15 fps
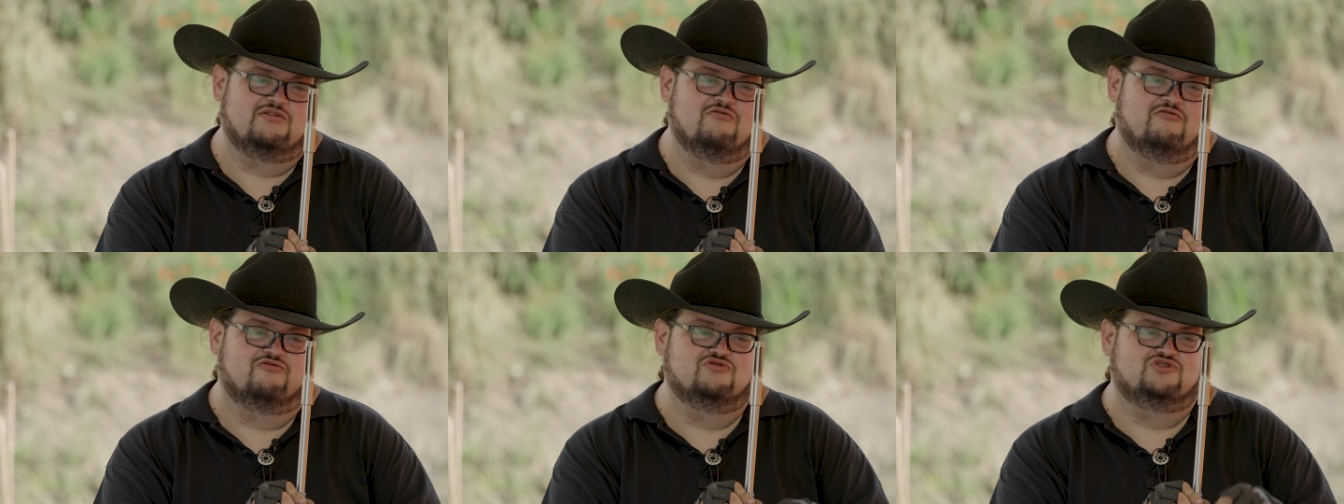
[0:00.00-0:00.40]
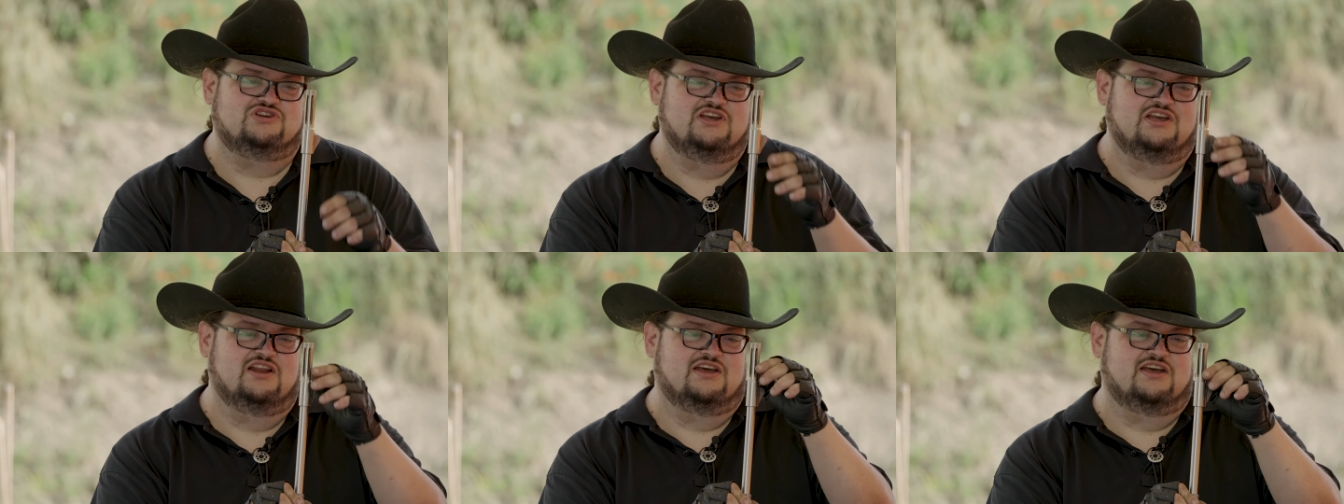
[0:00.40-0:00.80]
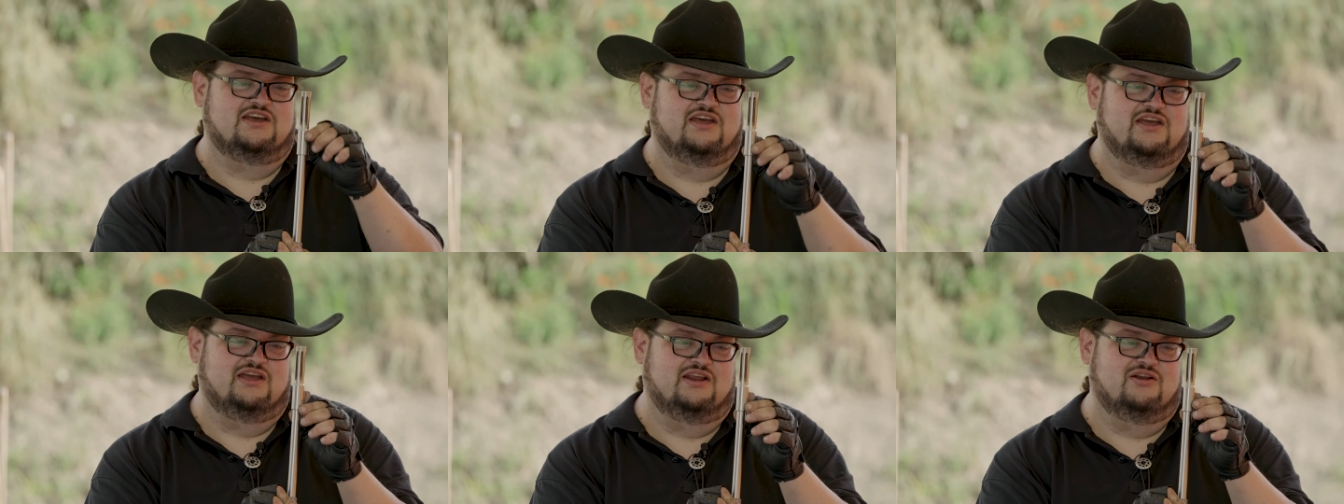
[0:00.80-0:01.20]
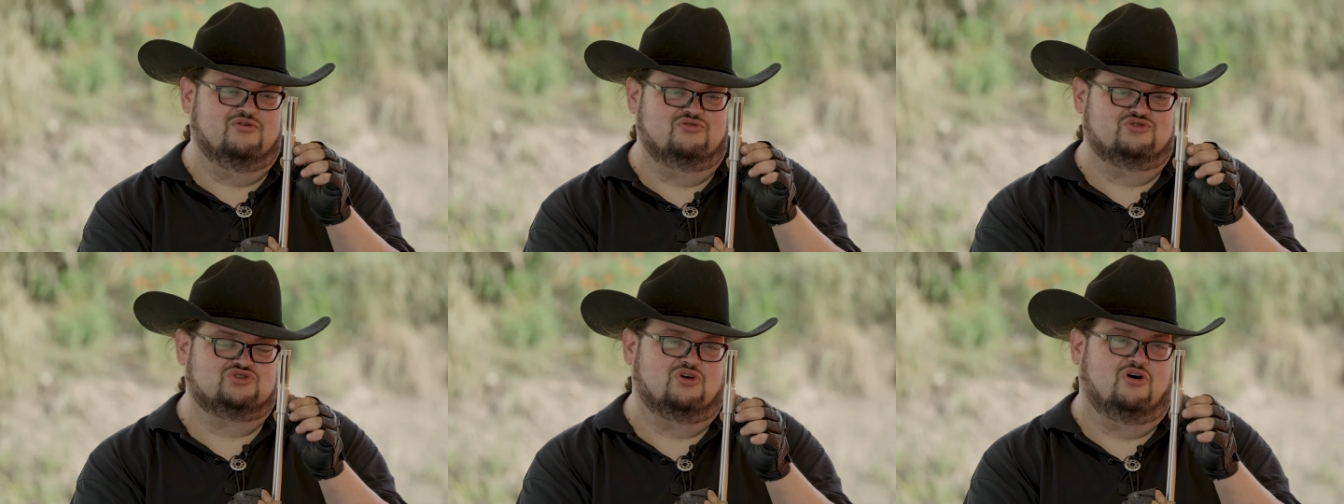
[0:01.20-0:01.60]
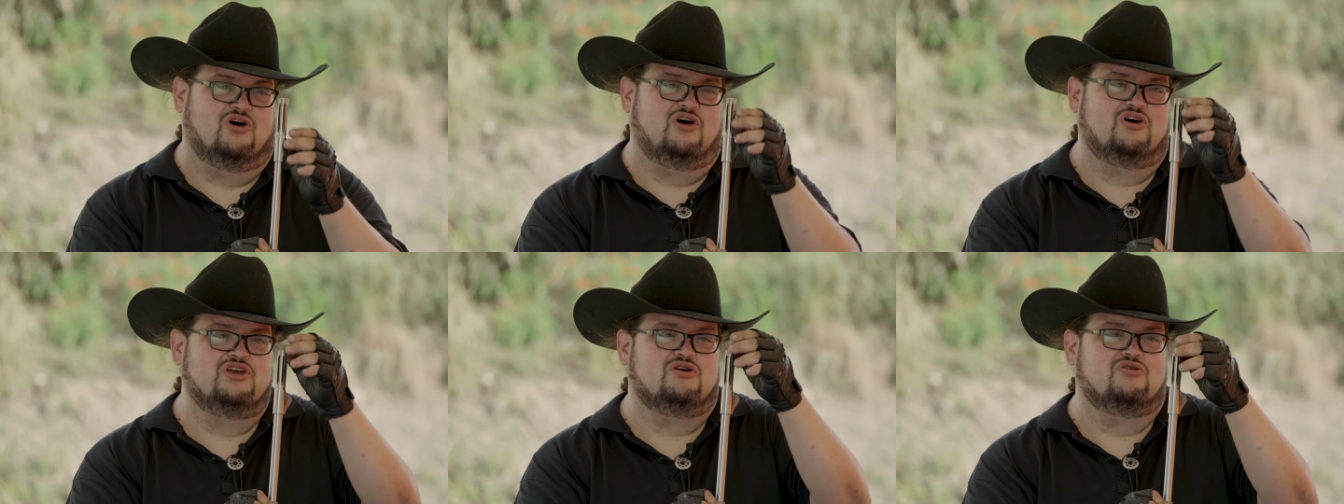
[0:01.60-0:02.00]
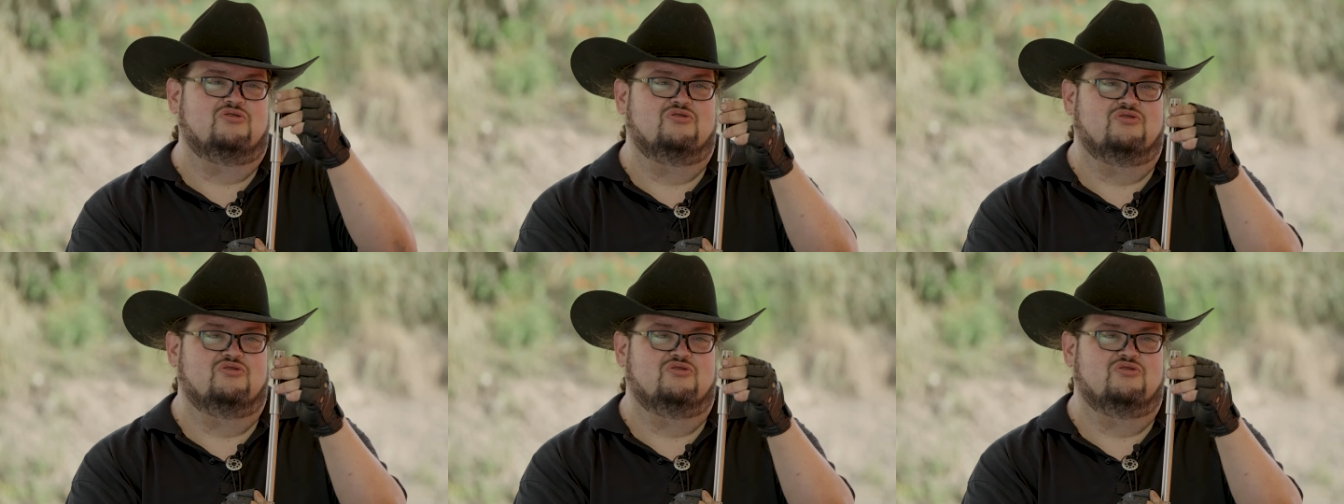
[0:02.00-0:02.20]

di un fucile non storico,